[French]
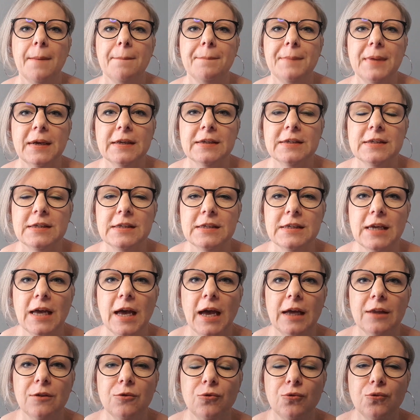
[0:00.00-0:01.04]
Merci
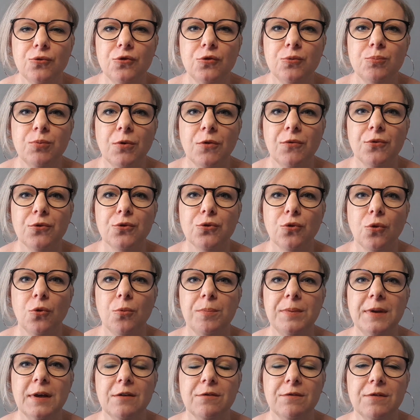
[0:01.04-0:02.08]
à tous pour votre
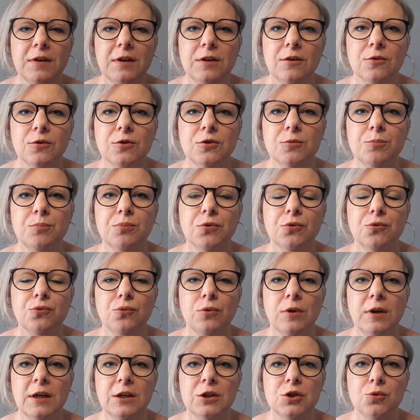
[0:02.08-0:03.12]
bienveillance, pour
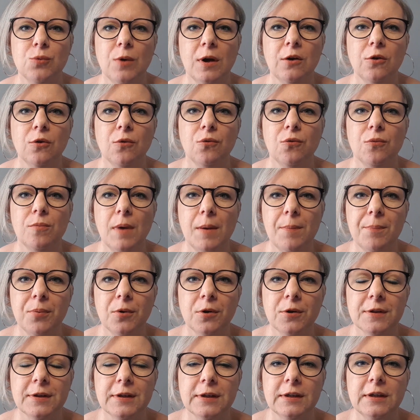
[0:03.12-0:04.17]
toute la joie que vous
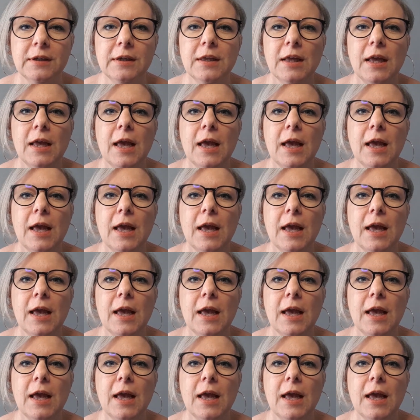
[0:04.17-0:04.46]
m'apportez,